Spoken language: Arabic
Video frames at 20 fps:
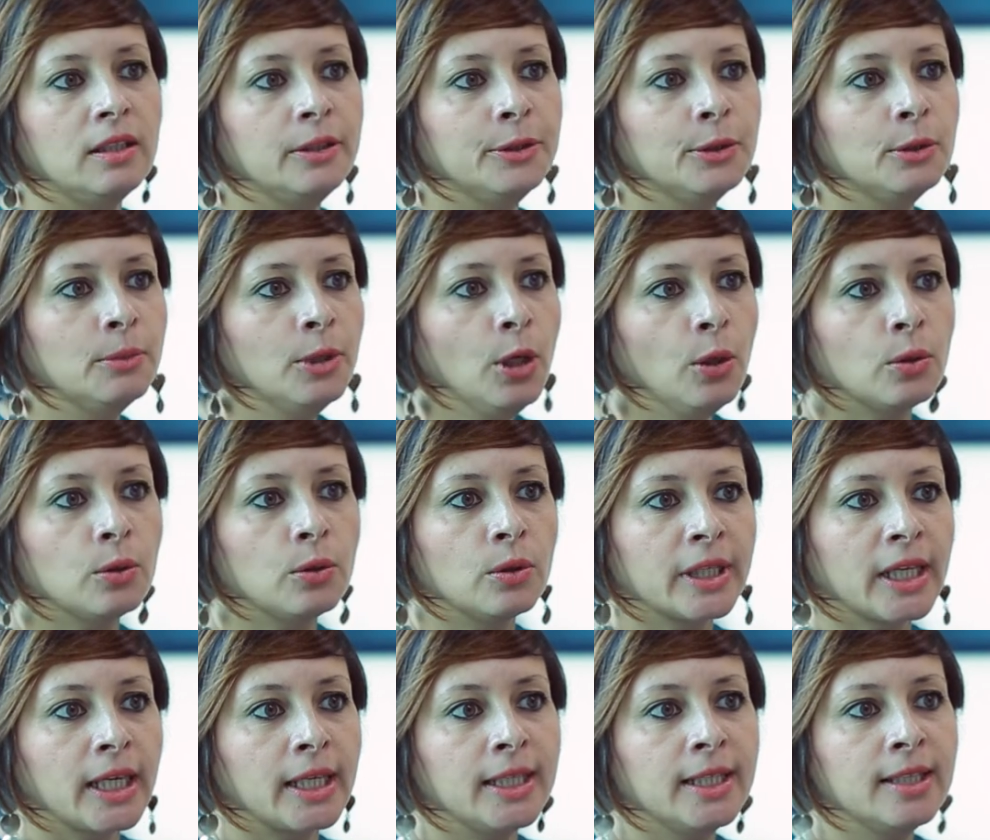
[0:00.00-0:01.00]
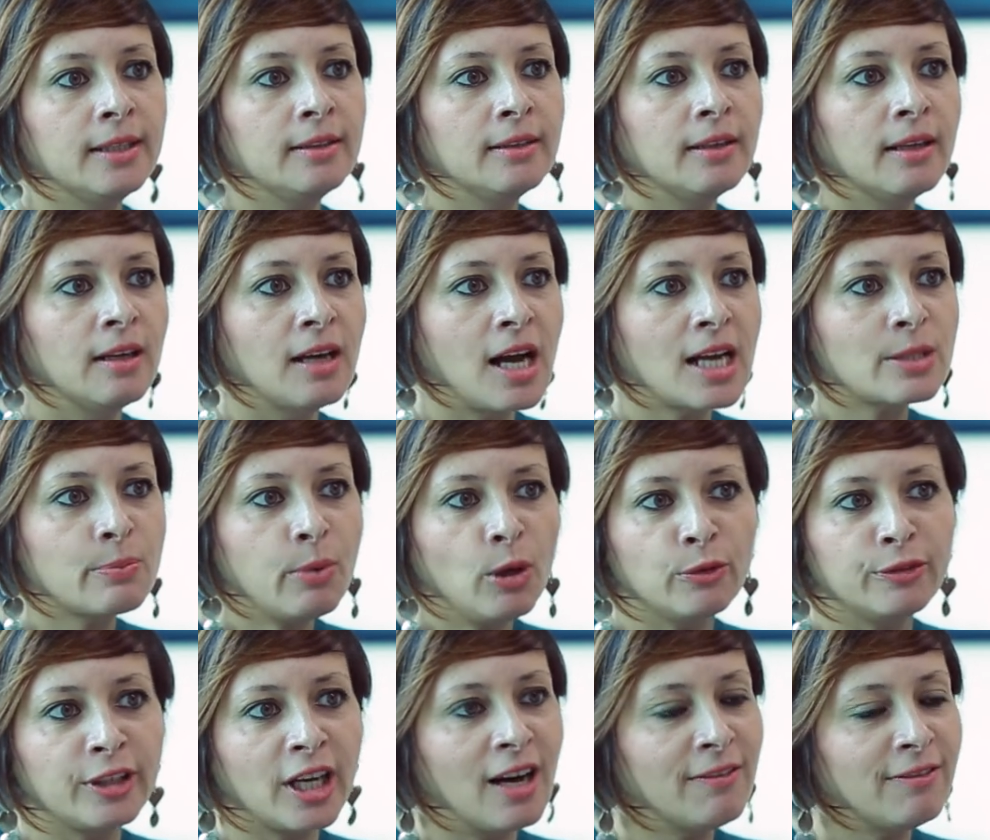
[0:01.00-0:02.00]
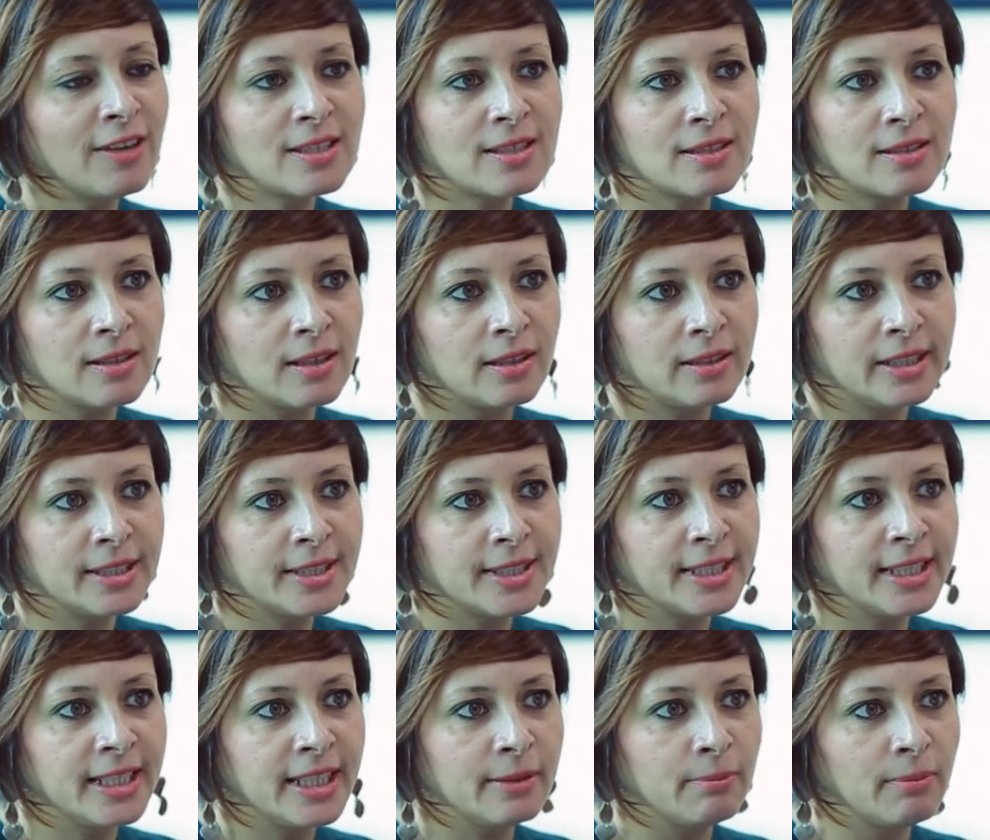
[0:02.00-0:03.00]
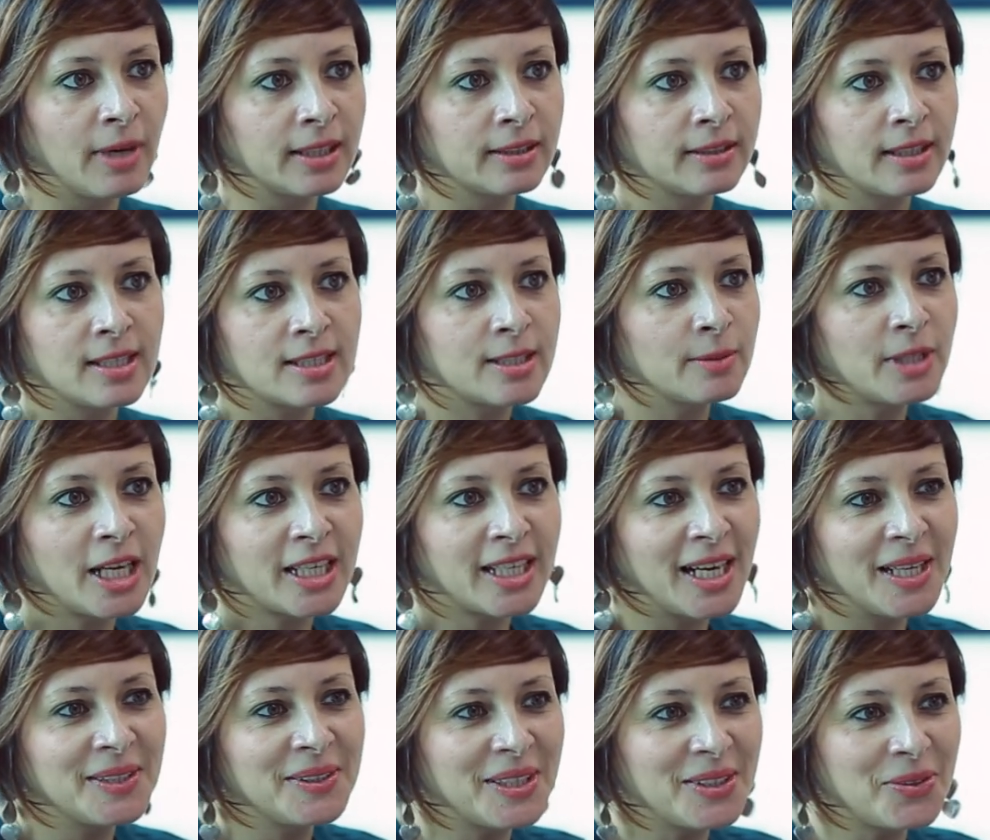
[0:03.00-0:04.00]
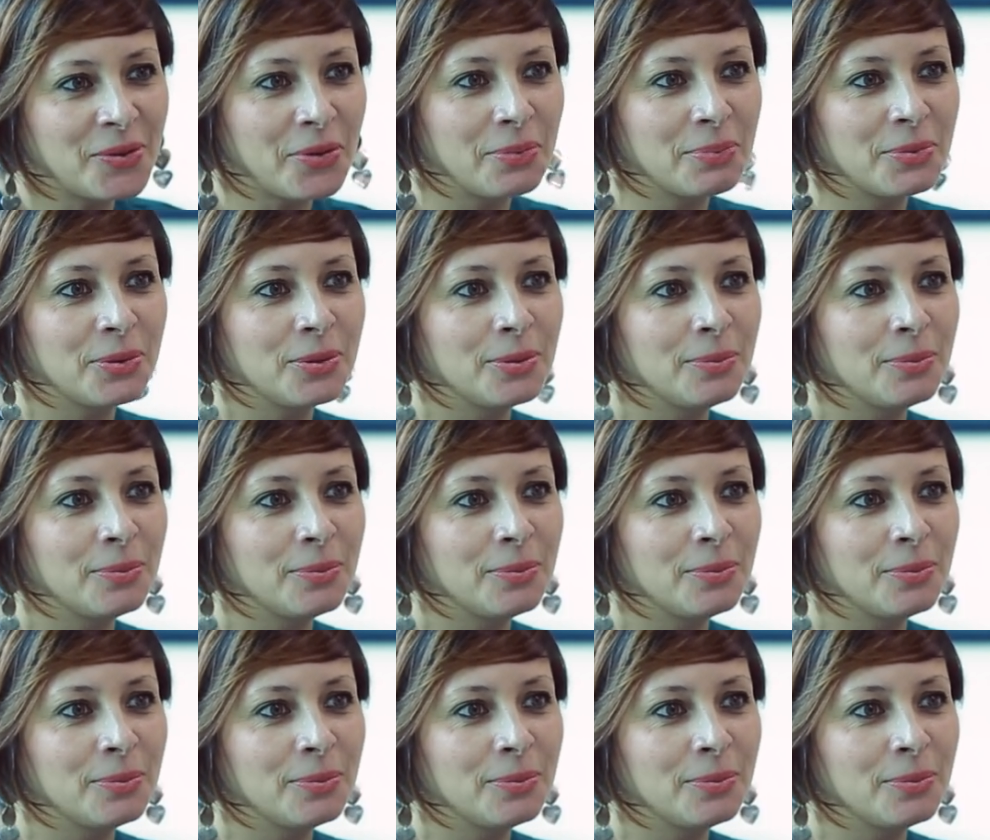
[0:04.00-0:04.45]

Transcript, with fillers: اليوم الحقوقيين اصبحوا في قفص الاتهام معناتها يلزمنا كان نثبت